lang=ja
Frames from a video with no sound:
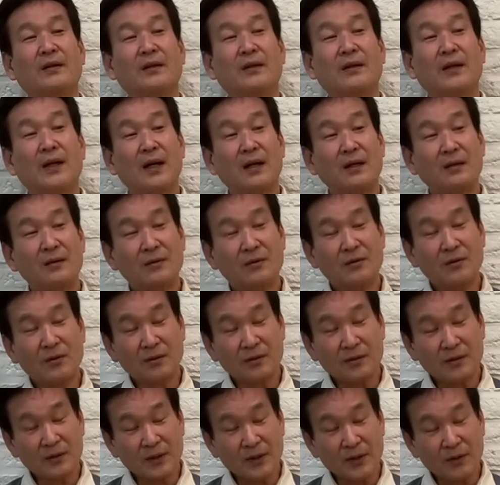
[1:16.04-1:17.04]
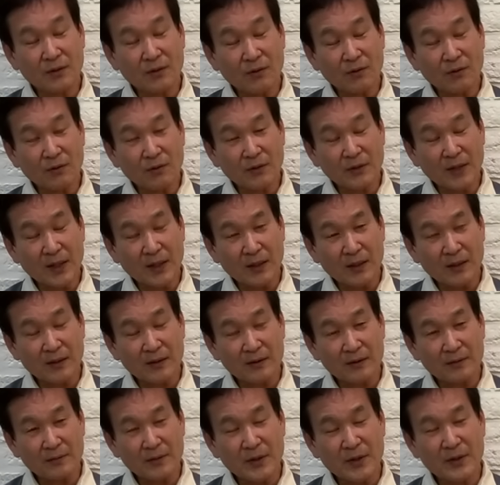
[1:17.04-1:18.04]
韓国で行わ
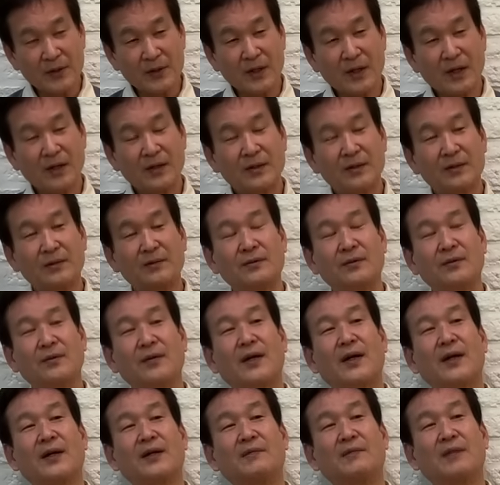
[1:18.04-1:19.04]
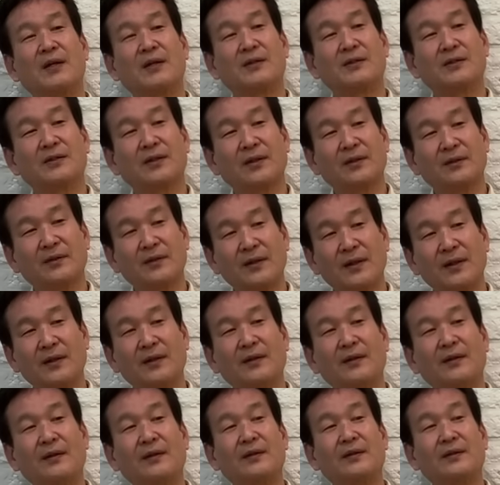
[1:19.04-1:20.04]
れるメジャーリーグの開幕戦で
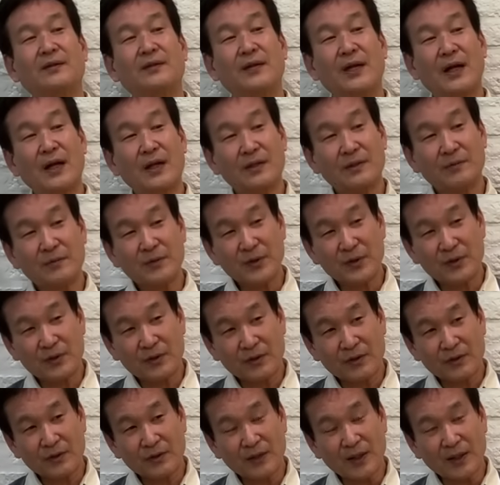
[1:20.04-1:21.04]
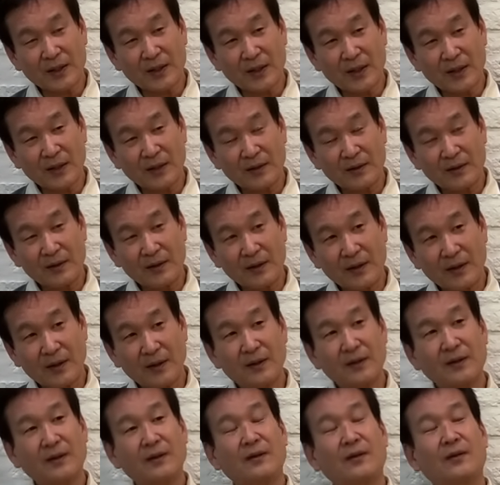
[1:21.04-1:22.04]
ダルビッシュが投げ
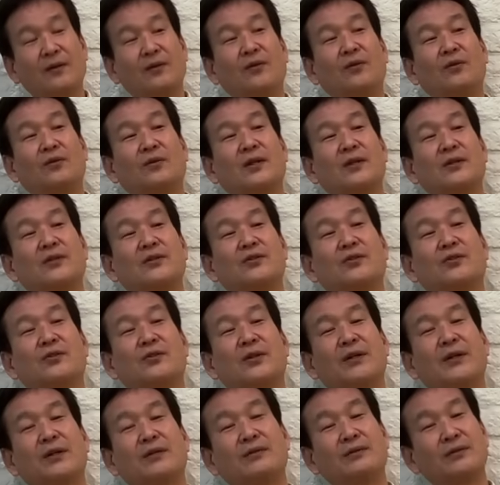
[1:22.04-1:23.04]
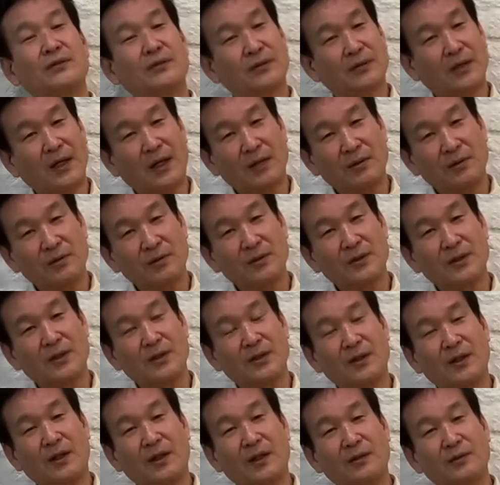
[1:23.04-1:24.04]
て大谷翔平が打つ可能
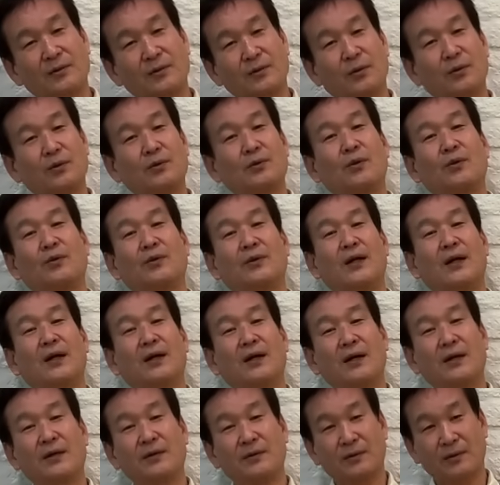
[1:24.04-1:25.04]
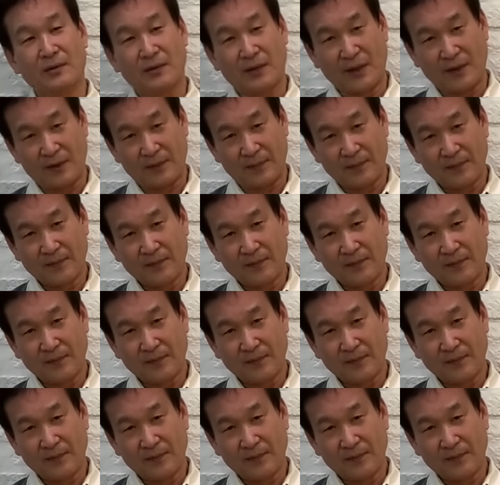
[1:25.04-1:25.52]
性がそこそこ高いので。